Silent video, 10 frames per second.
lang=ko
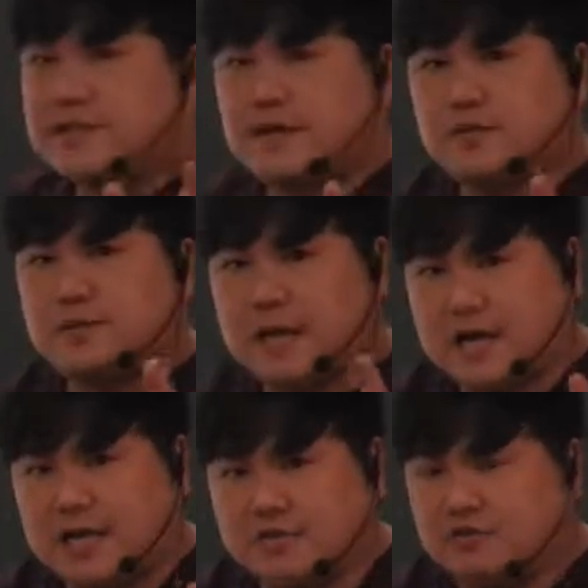좀
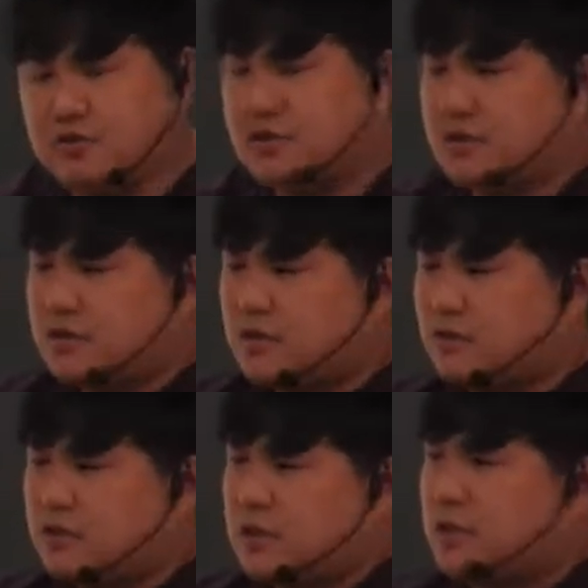약하신 분들 같은
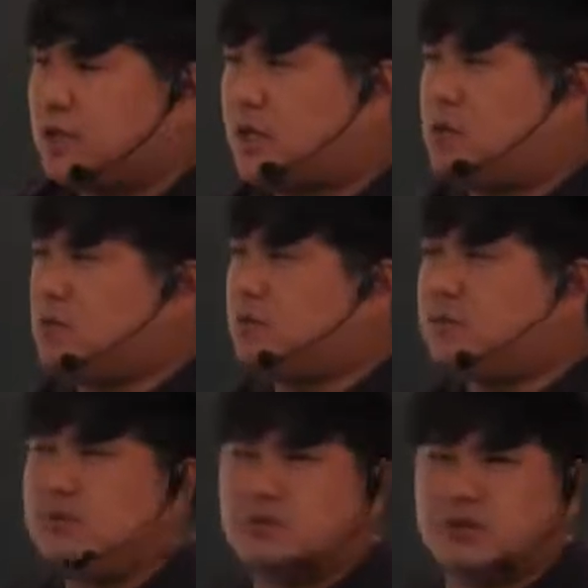경우에는 하, 좀
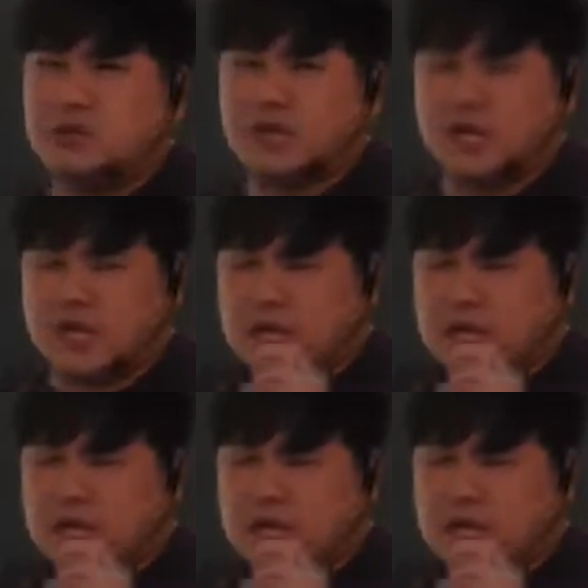힘들 수 있는데